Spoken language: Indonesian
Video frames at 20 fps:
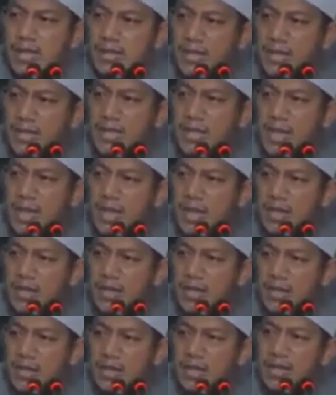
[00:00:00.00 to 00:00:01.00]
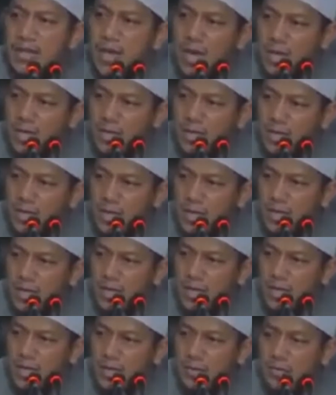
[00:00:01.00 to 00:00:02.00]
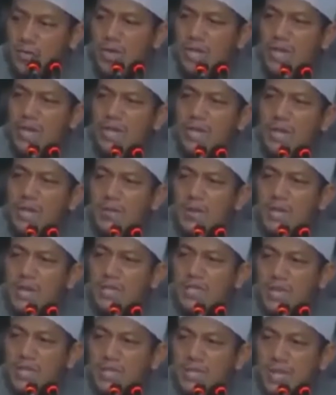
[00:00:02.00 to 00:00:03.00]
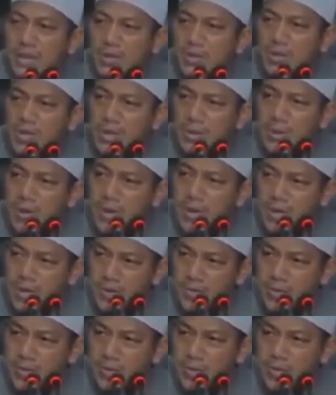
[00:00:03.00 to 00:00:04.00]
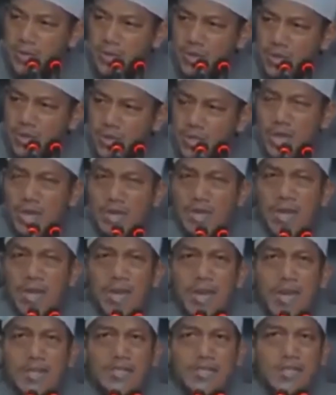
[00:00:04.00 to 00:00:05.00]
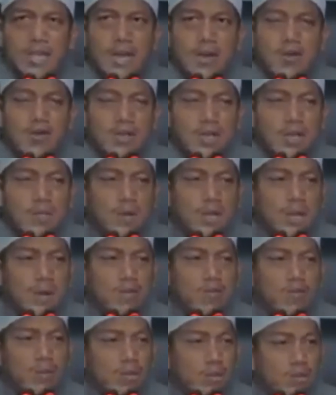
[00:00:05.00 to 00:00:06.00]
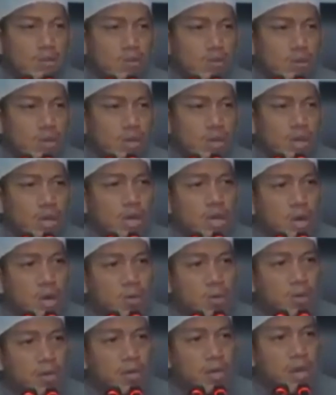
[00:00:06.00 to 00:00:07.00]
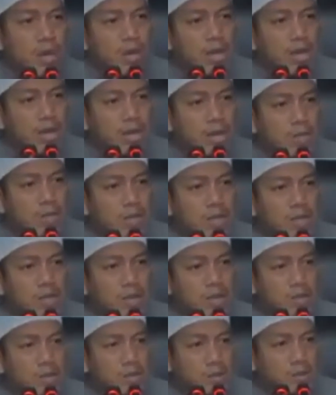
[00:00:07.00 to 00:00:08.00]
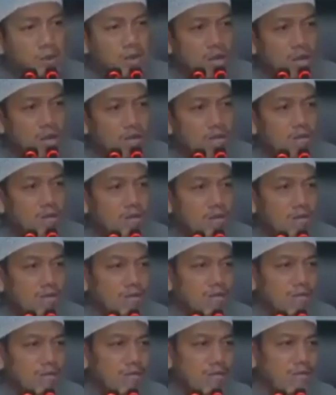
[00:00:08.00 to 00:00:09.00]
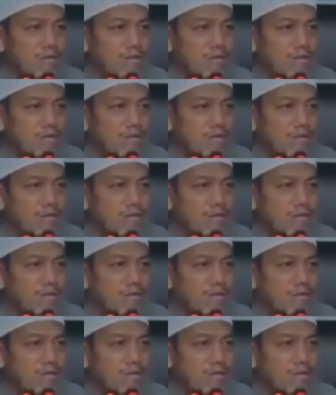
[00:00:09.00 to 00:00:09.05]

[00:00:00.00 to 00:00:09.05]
Yang artinya, ya Allah, berikan kami rasa takut kepadamu, yang dengan rasa takut kepadamu itu, engkau pindahkan kami dari surgamu.